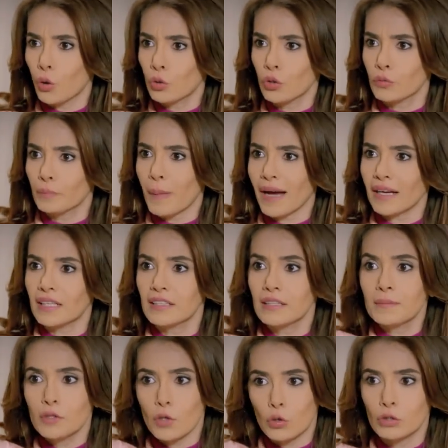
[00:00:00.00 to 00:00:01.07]
onun
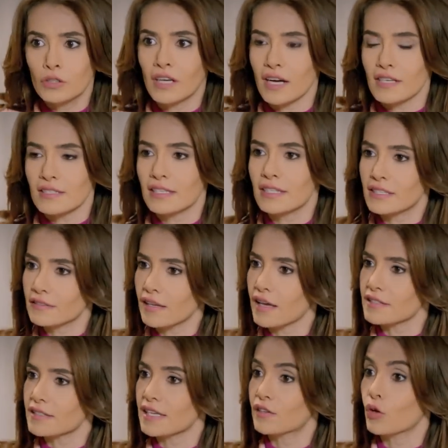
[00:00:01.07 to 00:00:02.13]
bakkalın bir de okulun karşısındaki
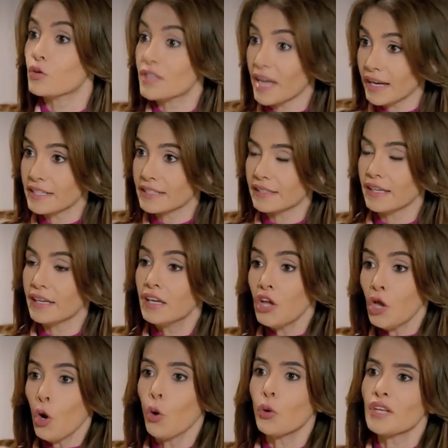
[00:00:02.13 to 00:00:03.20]
kırtasiyede özellikle
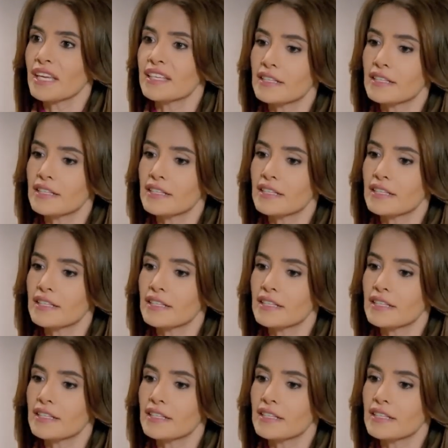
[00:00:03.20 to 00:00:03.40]
oraya